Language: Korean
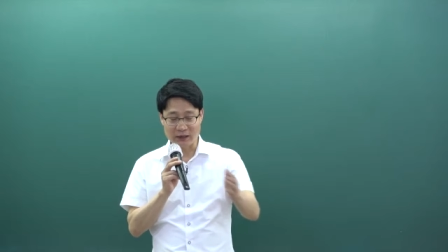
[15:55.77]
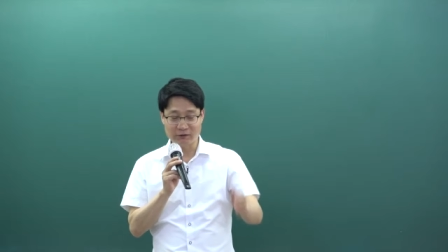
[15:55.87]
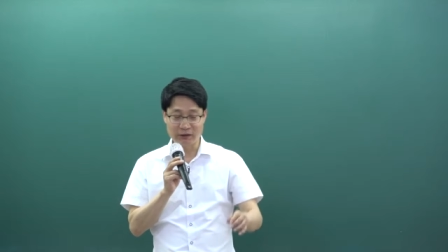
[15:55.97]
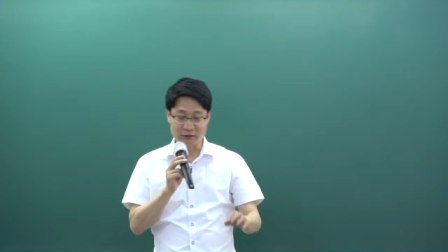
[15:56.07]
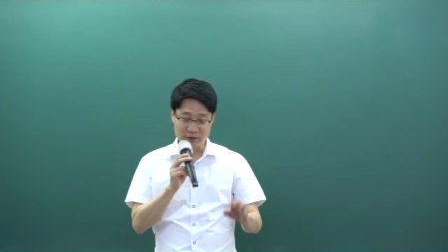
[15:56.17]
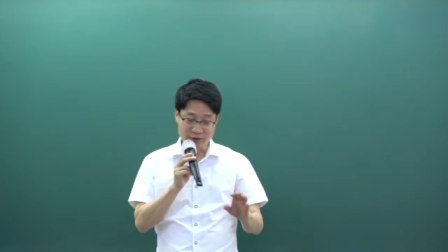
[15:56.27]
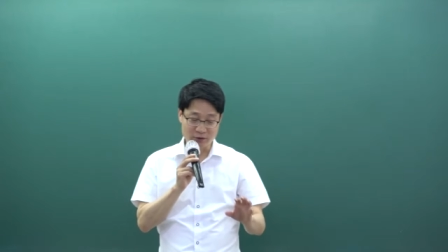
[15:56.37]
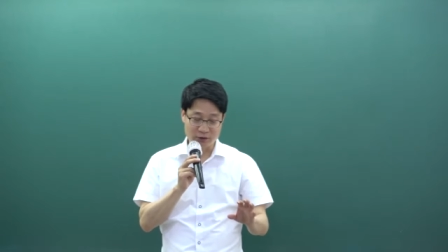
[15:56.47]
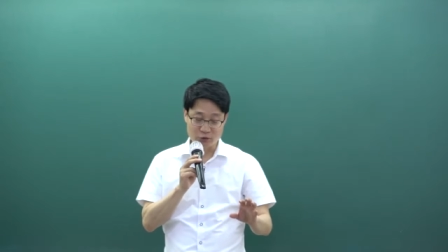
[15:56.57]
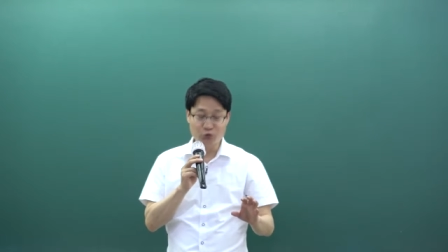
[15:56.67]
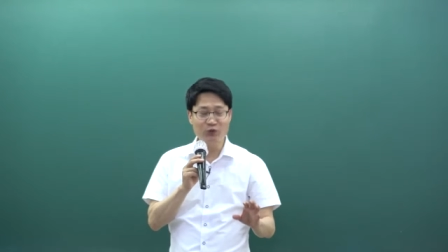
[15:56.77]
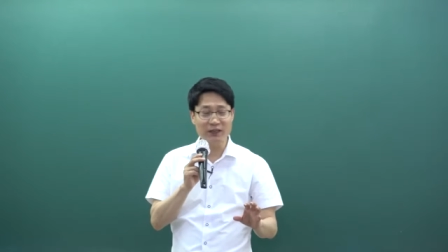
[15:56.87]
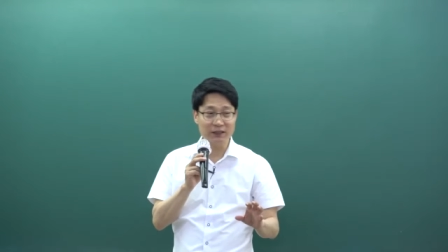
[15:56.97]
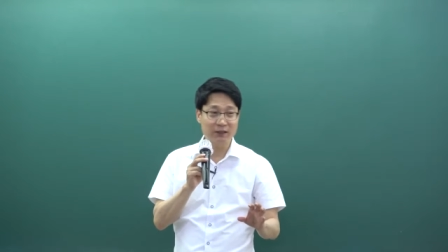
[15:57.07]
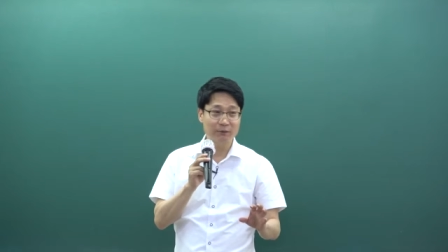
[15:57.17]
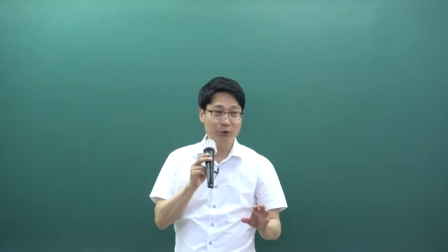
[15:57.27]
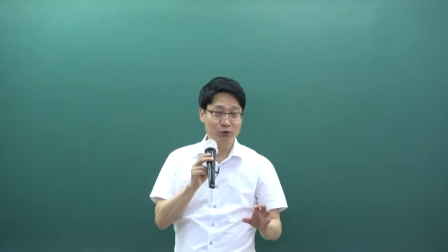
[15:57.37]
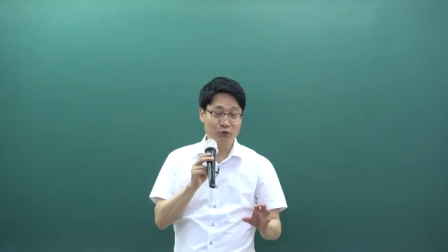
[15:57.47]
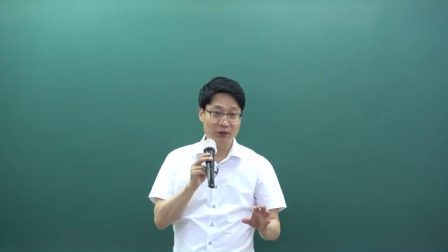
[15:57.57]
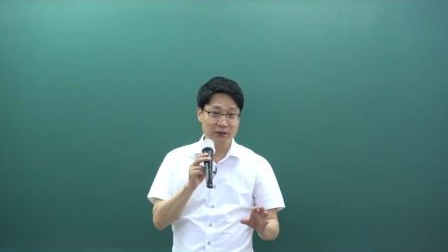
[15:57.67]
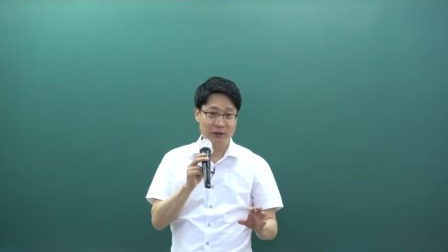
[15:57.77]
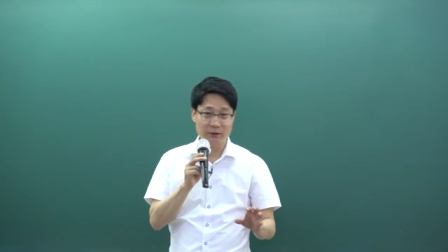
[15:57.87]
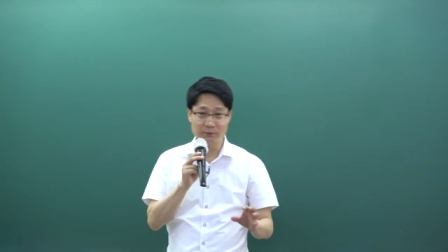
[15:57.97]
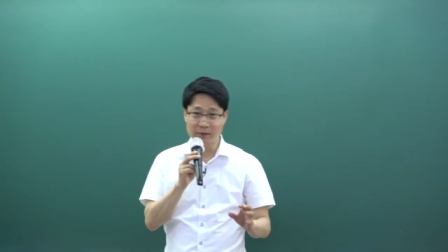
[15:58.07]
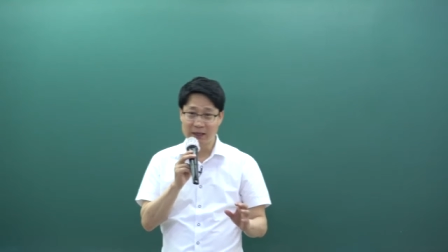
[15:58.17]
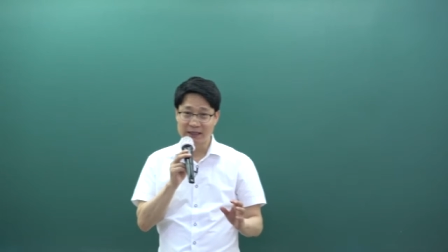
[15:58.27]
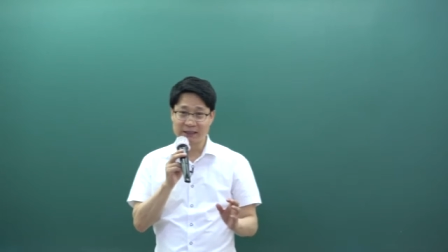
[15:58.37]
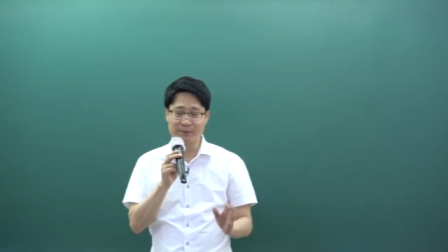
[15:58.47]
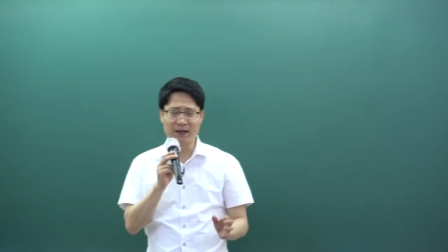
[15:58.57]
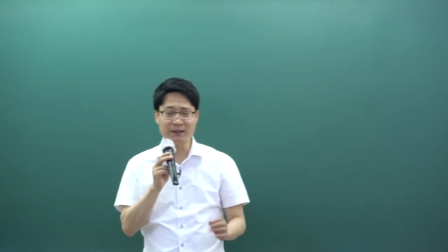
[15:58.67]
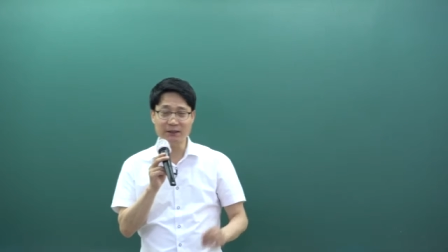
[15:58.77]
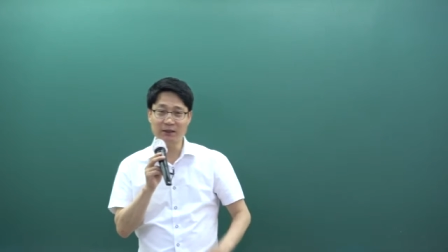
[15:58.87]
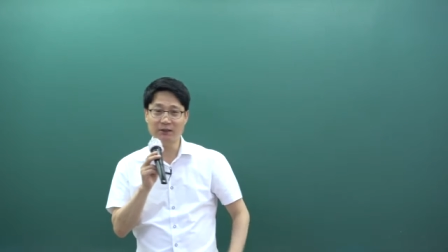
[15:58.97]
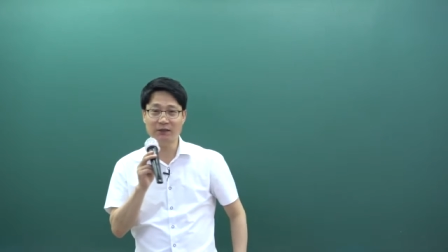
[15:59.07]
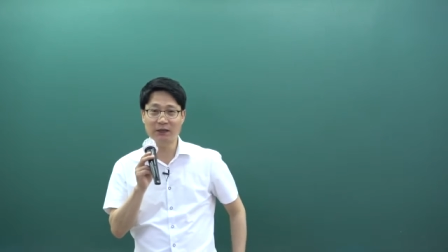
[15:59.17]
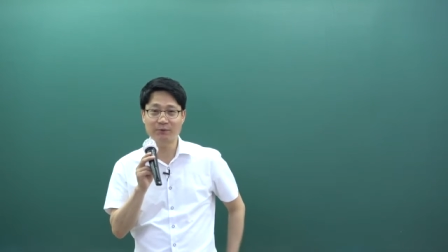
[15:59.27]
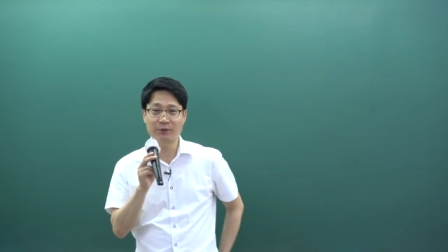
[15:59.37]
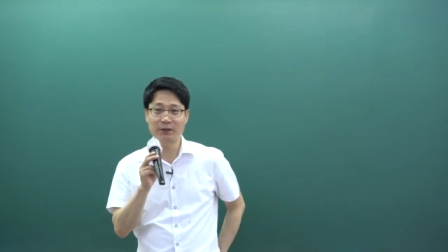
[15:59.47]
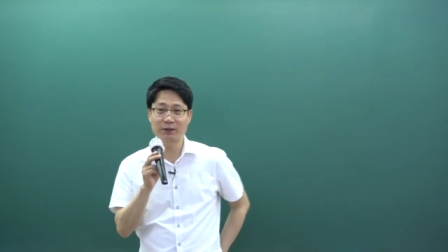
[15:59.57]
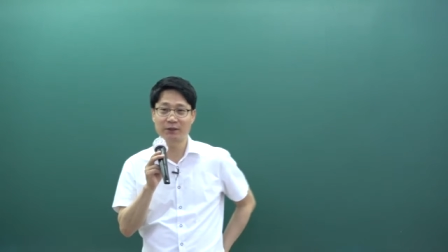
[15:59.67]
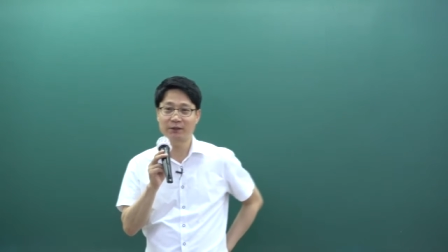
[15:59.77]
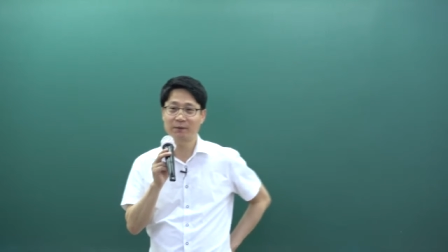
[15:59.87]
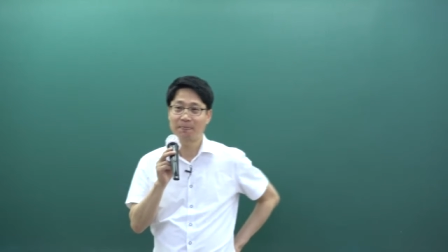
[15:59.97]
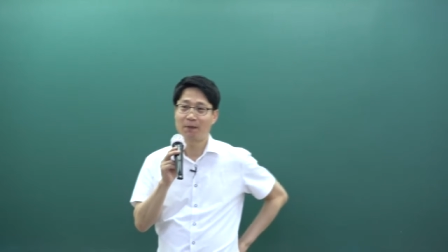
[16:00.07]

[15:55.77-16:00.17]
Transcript: 아니요, 아니그 전에 중과상금이요. 중과상금 지방세는 체납세액이